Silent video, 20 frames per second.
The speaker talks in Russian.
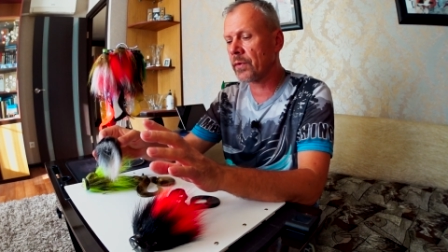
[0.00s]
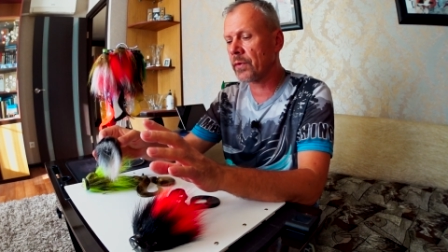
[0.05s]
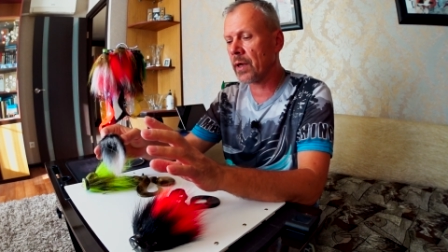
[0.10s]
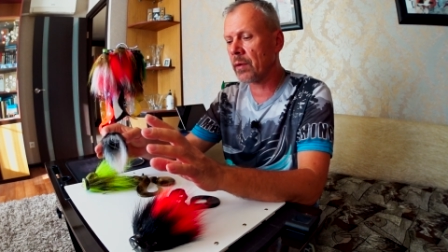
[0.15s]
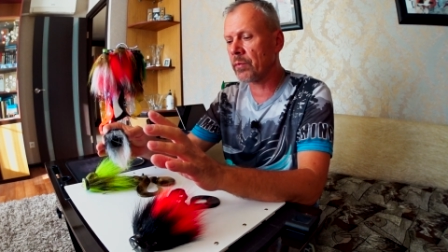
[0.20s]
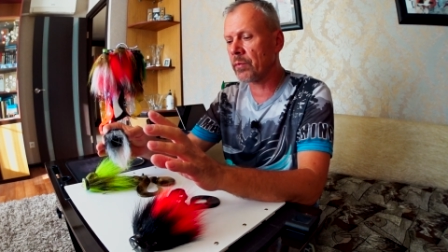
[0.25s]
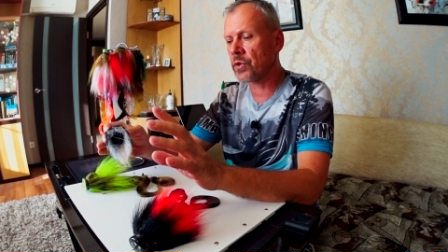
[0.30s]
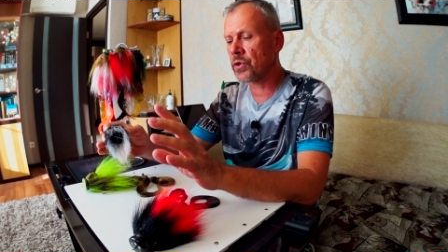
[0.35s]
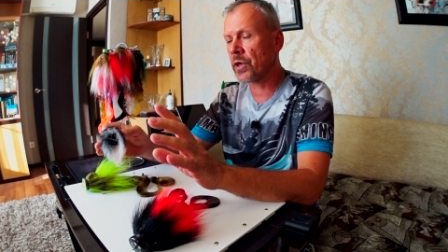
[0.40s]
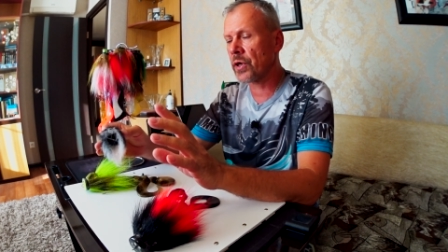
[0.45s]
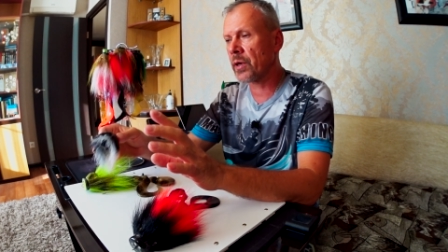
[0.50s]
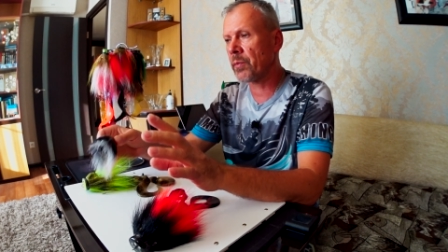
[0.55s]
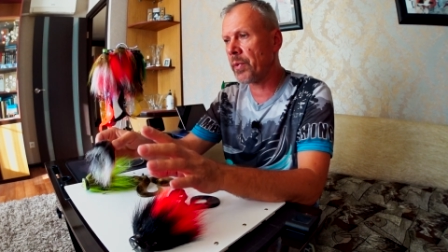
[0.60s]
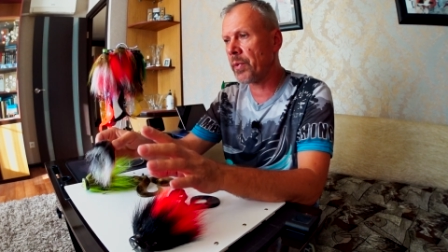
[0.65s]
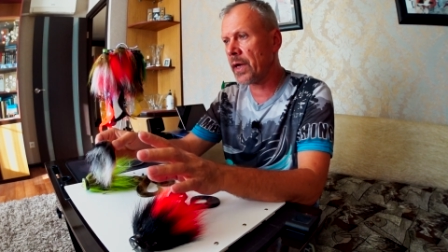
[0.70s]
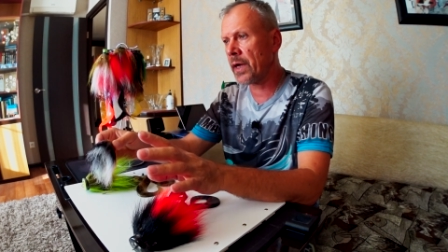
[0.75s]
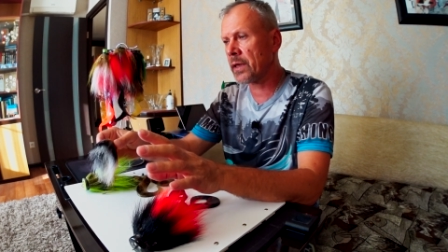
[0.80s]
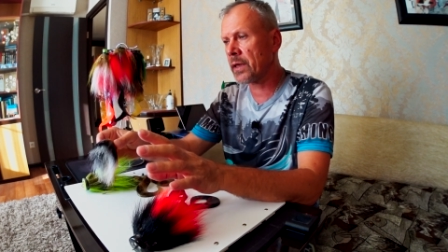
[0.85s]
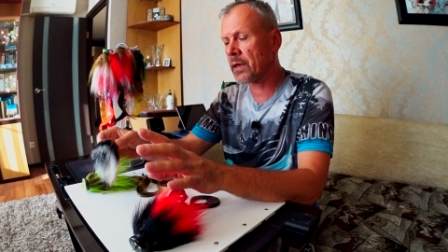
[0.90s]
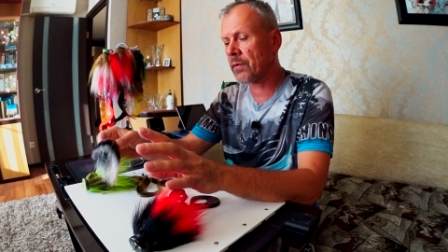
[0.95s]
там,
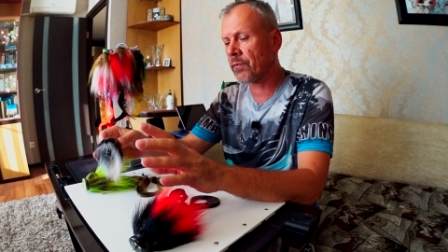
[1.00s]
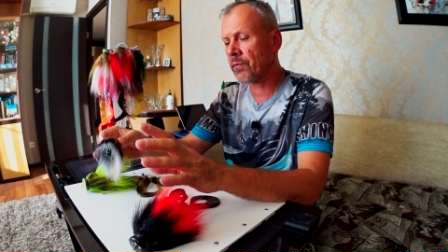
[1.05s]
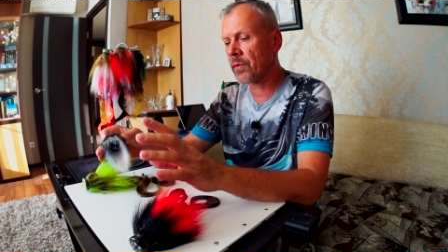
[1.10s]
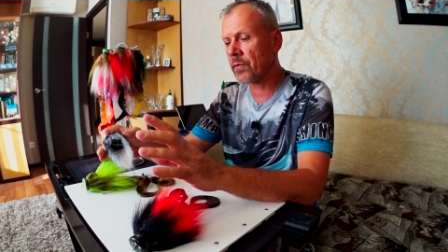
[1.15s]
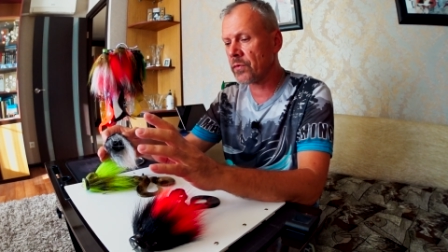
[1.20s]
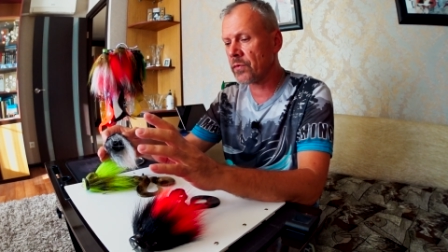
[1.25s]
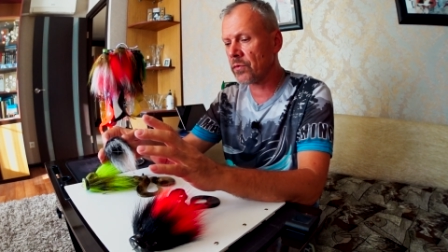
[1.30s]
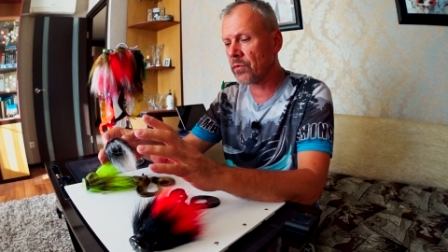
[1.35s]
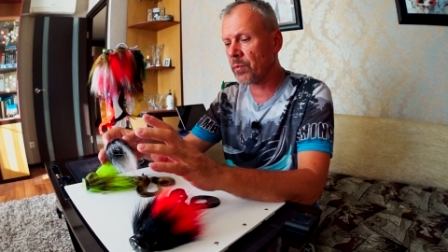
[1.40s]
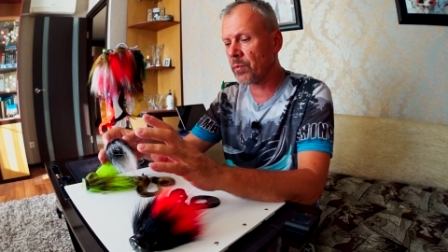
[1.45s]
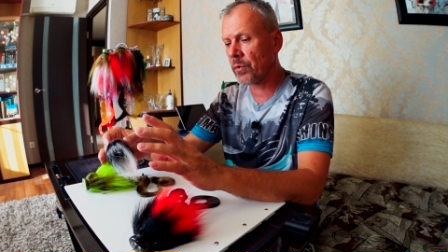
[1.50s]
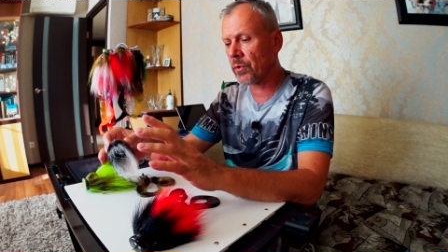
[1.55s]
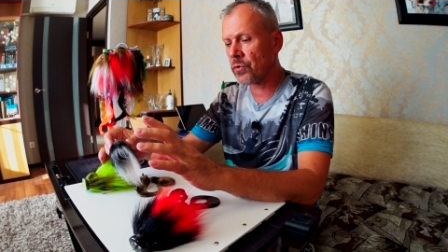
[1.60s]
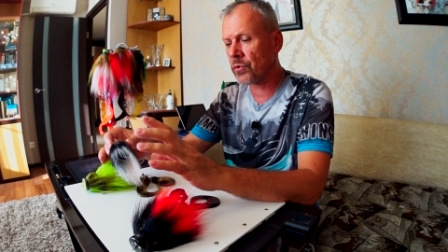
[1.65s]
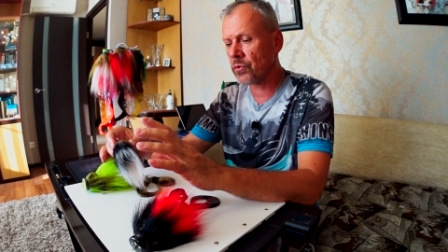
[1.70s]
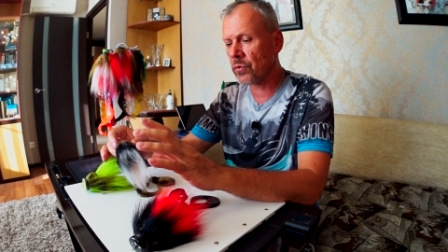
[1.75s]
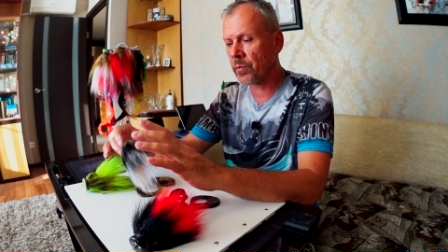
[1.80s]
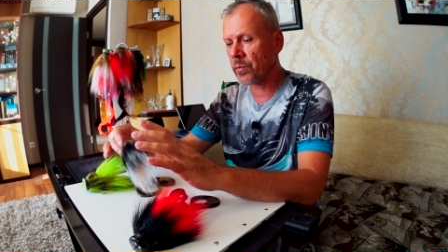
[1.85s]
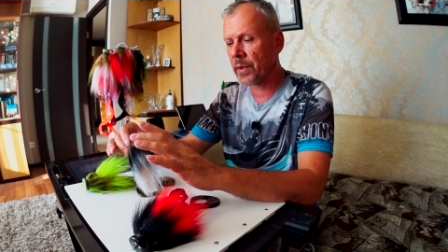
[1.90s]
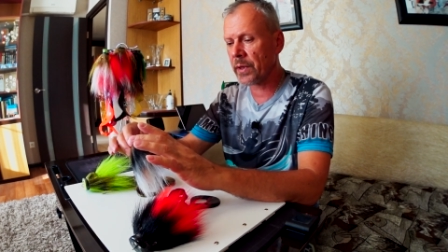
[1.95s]
джеркбейтов и всего
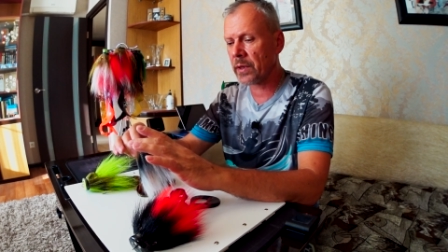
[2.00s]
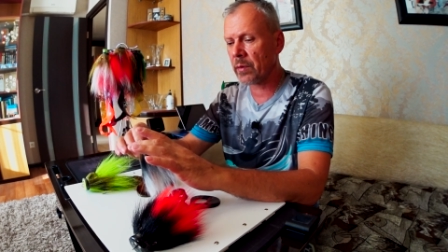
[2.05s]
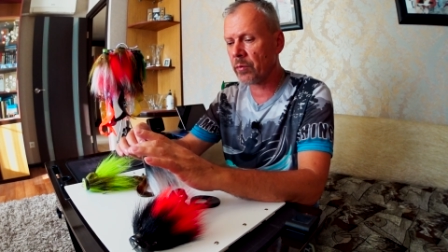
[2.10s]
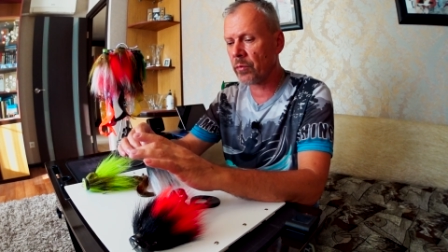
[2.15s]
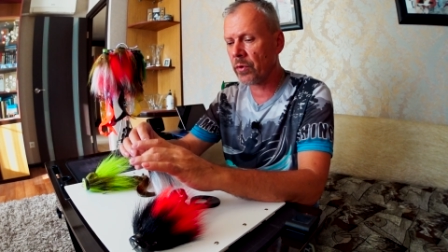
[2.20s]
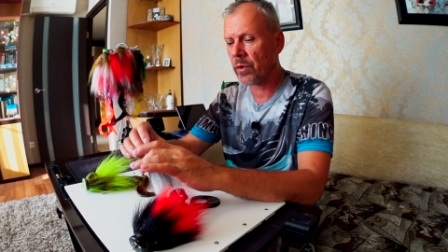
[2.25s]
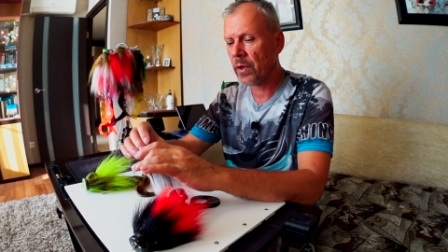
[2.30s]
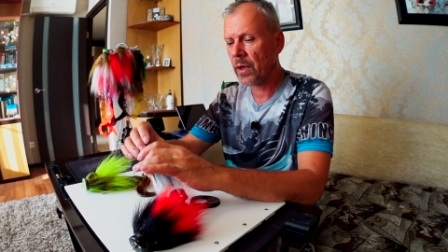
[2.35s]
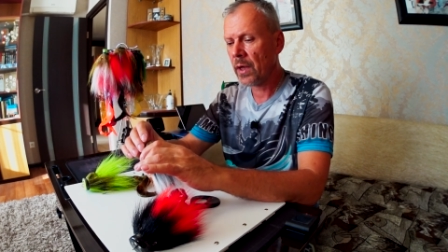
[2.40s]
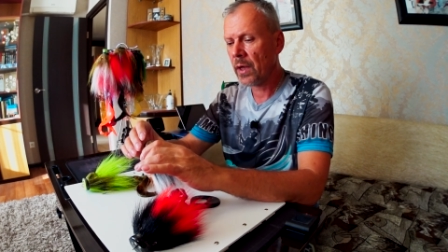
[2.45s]
прочего. Поэтому,